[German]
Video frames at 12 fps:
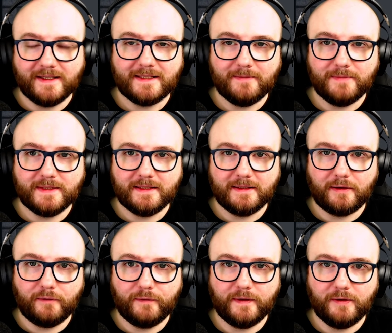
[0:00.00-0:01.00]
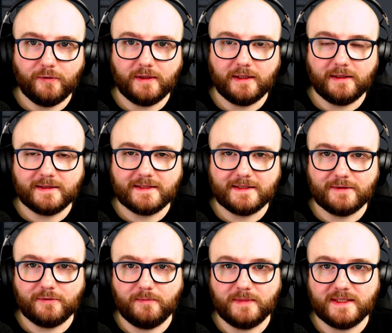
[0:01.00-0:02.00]
ein bisschen darauf hindeutet, dass dies
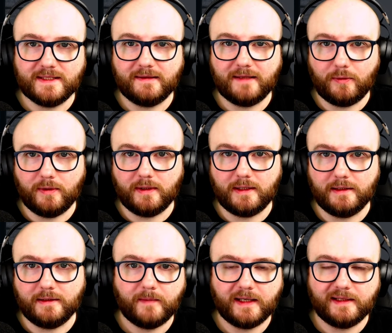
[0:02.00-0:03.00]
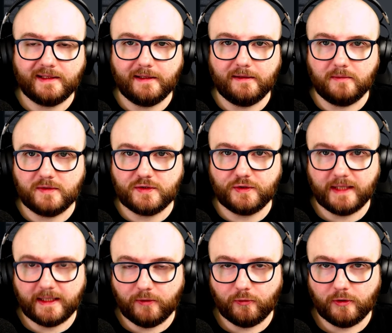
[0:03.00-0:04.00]
noch ein bisschen dauern kann. Denn solche
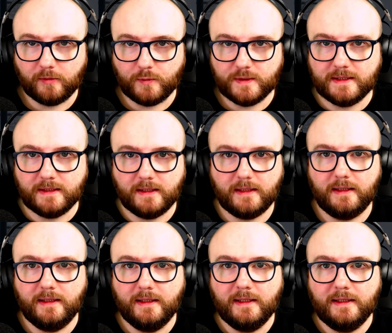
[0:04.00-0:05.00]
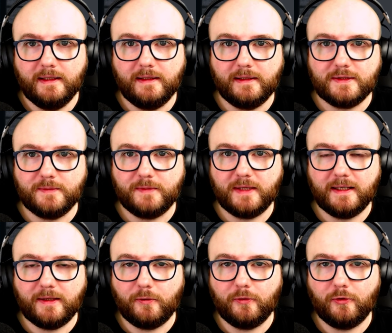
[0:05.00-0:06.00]
Änderungen müssen ja äh, zum Teil
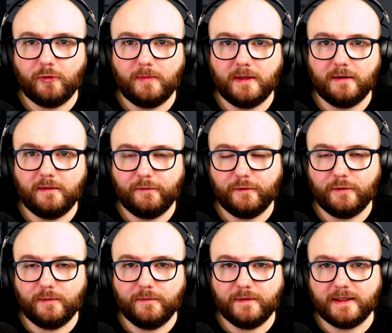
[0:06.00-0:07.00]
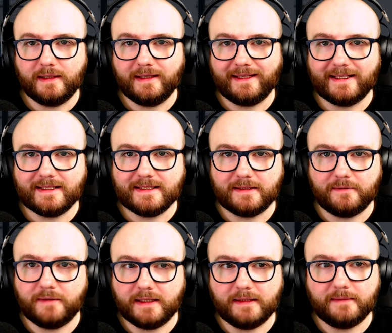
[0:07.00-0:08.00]
auch nochmal vernünftig getestet
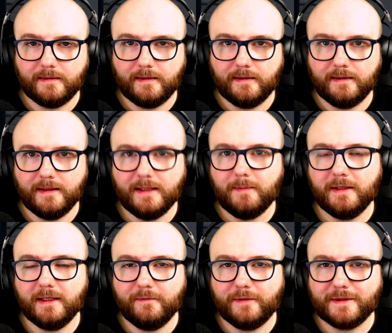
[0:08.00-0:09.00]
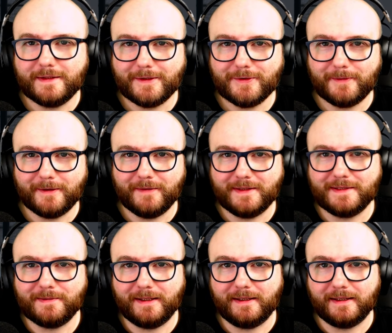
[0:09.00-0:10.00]
werden. Ich bin jedenfalls gespannt, wie es
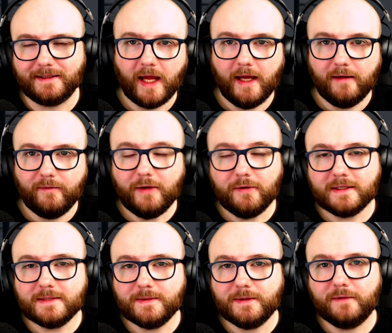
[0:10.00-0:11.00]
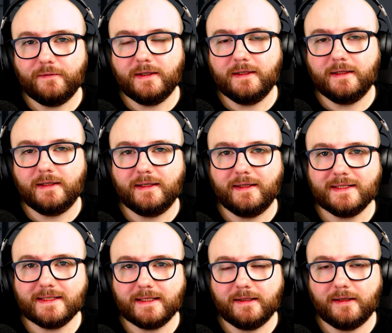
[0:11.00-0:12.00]
weitergeht. Wenn euch das Video gefallen hat,
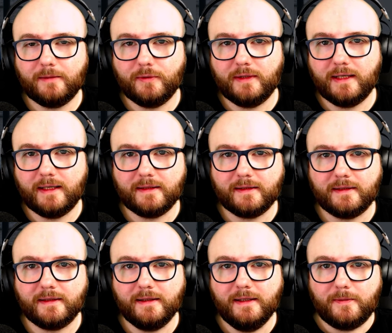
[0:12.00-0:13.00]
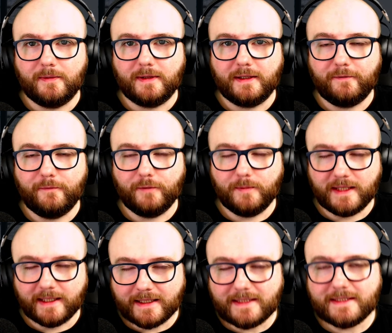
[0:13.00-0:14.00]
lasst gerne ein Abo und ein Like da. Ich würde
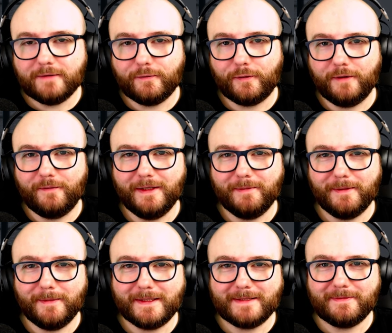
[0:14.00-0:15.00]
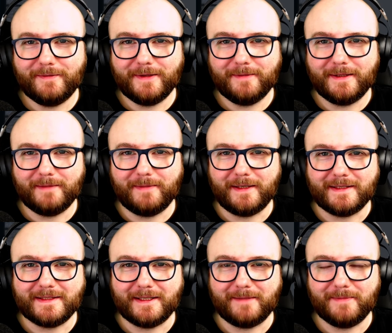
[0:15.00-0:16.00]
mich riesig freuen, wenn ihr beim nächsten Mal wieder mit dabei
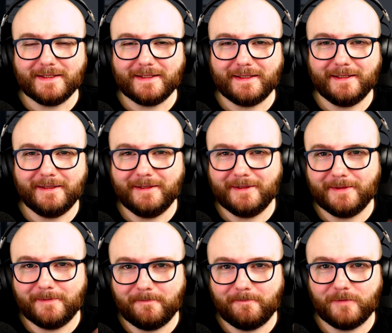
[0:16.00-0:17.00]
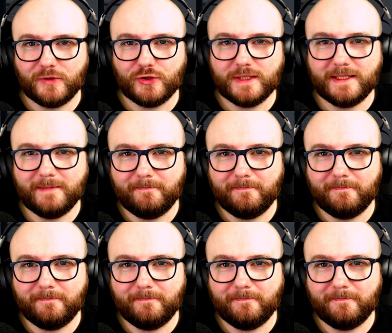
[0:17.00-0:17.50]
seid. Bis dahin, tschüssi.